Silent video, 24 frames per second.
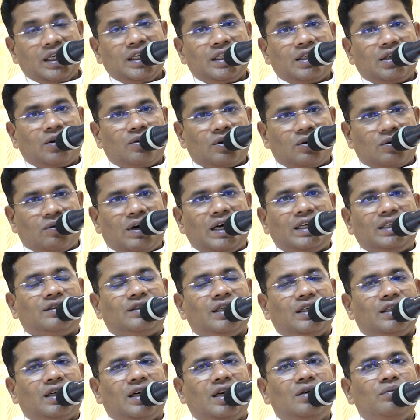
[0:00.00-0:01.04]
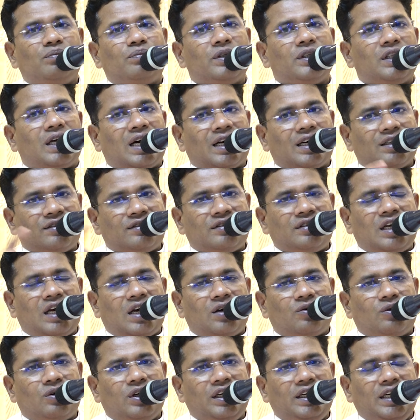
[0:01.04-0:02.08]
இந்த ஒரு வார்த்தை தான் புனித
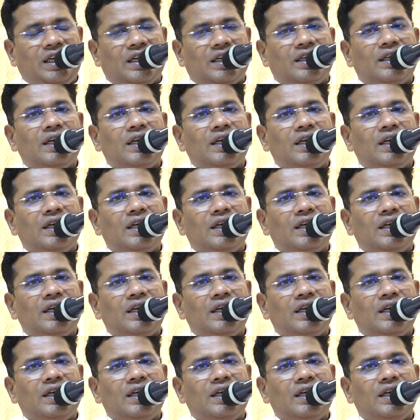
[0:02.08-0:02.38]
அகஸ்தனாருடைய